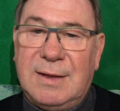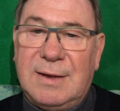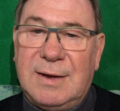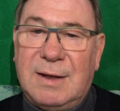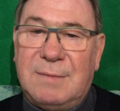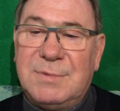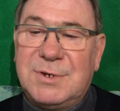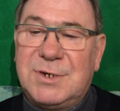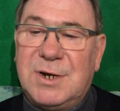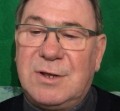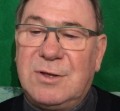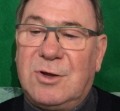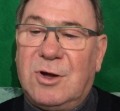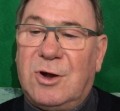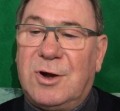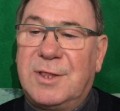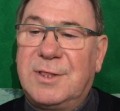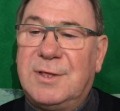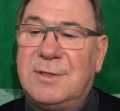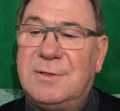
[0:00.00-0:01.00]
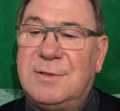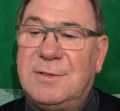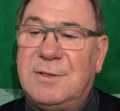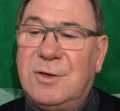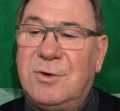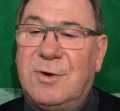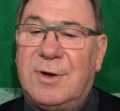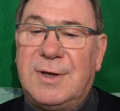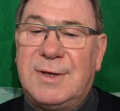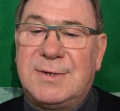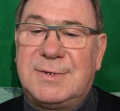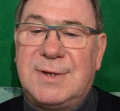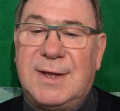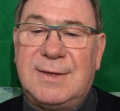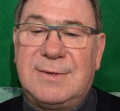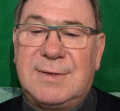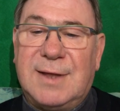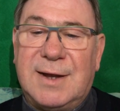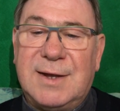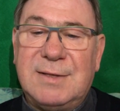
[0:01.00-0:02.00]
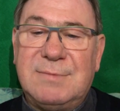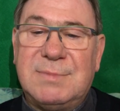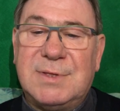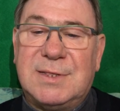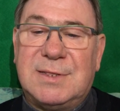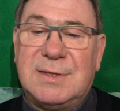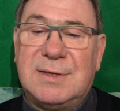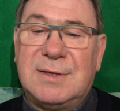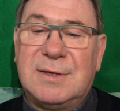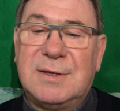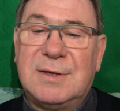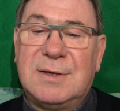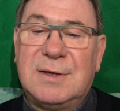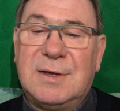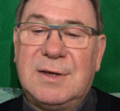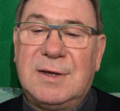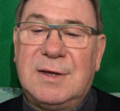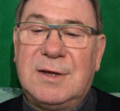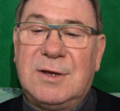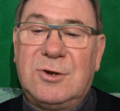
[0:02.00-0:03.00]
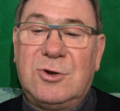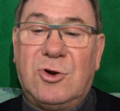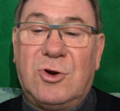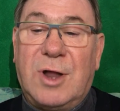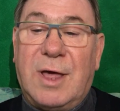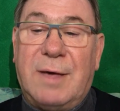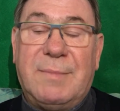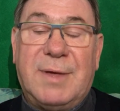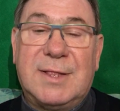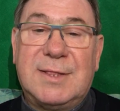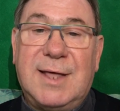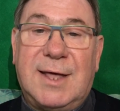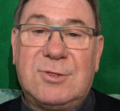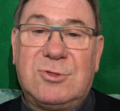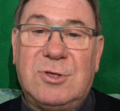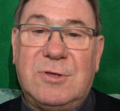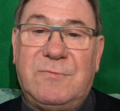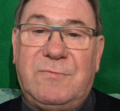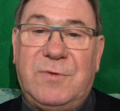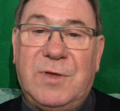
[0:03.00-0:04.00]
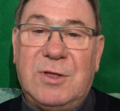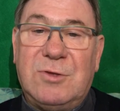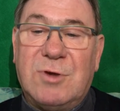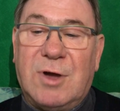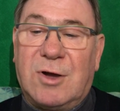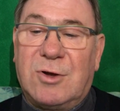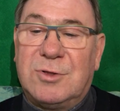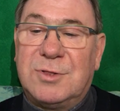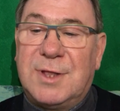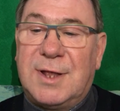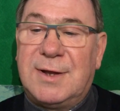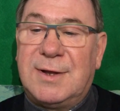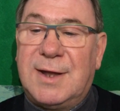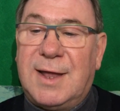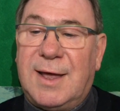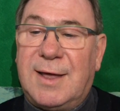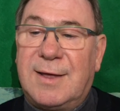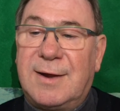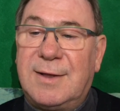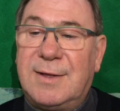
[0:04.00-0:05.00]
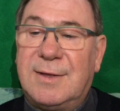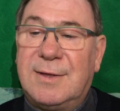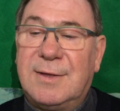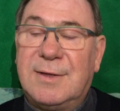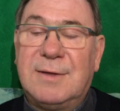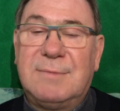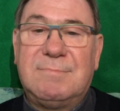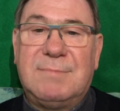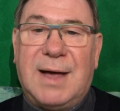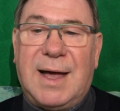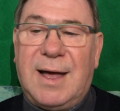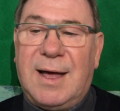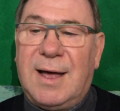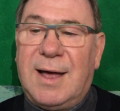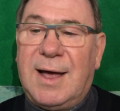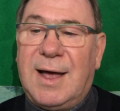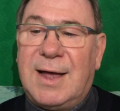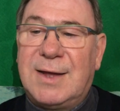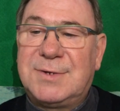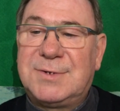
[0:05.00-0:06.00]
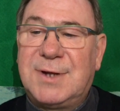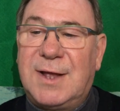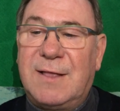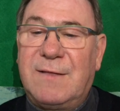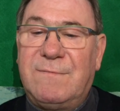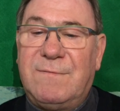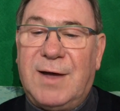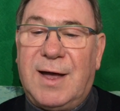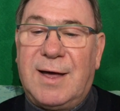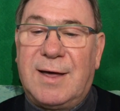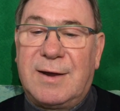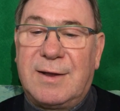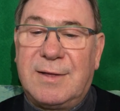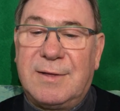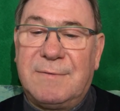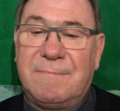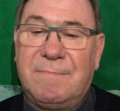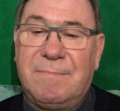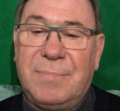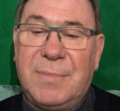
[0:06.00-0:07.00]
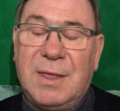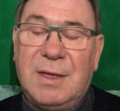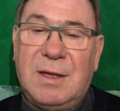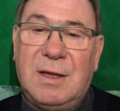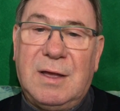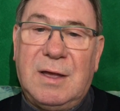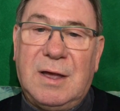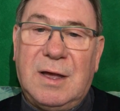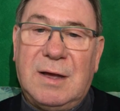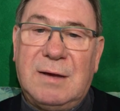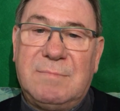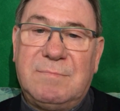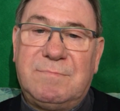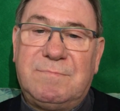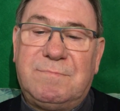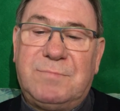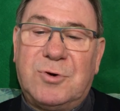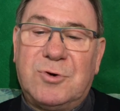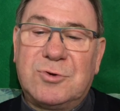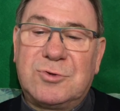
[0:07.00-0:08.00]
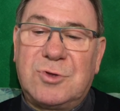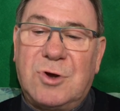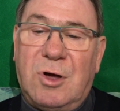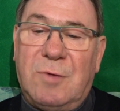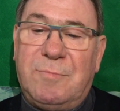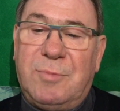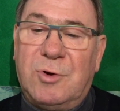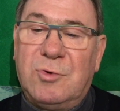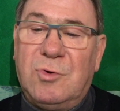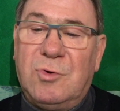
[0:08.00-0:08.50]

La misericordia di Dio è senza limiti. Non ha mandato il figlio a condannare, ma a salvare. Purtroppo